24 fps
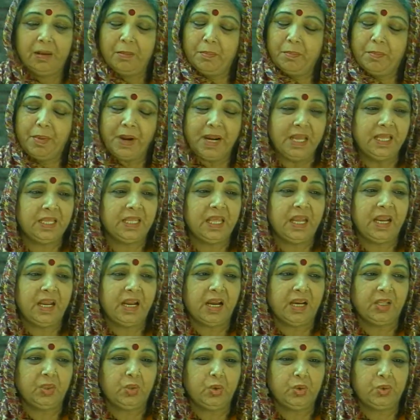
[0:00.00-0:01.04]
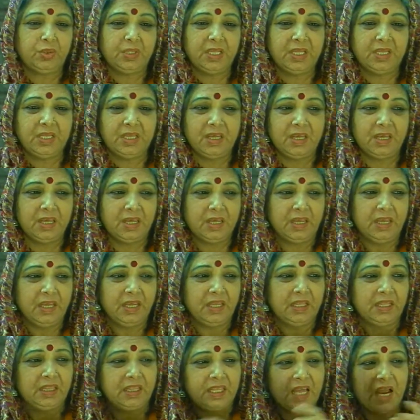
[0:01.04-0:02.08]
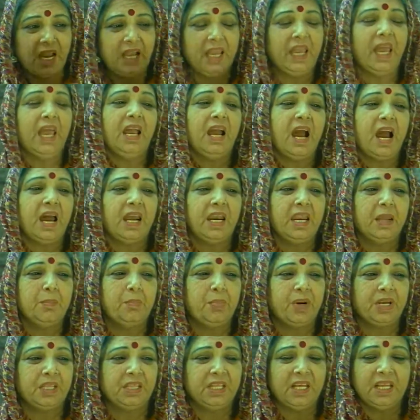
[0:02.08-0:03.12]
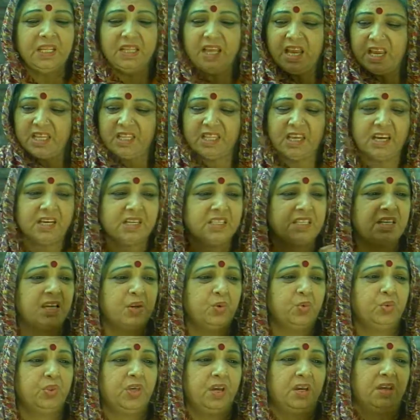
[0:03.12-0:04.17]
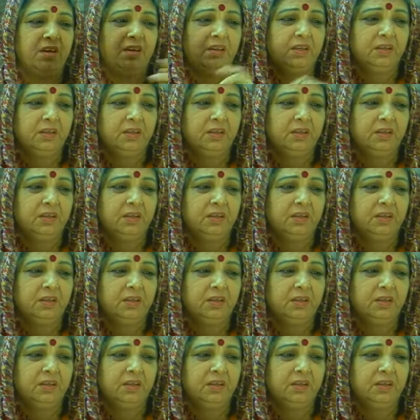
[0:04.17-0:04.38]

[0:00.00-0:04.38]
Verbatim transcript: बड़ी दिक्कत होती थी धक्के खाने पड़ते थे इधर से उधर